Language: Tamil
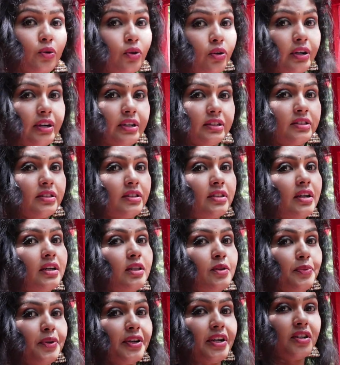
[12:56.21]
இன்னொரு ட்ரெஸ்
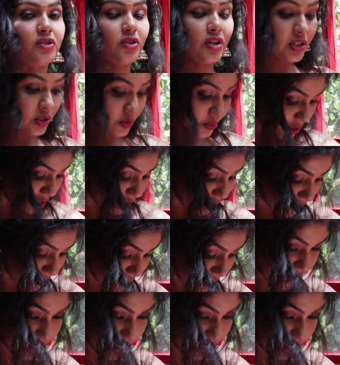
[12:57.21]
இருக்குது அதை போய் நான் சேஞ்ச் பண்ணிட்டு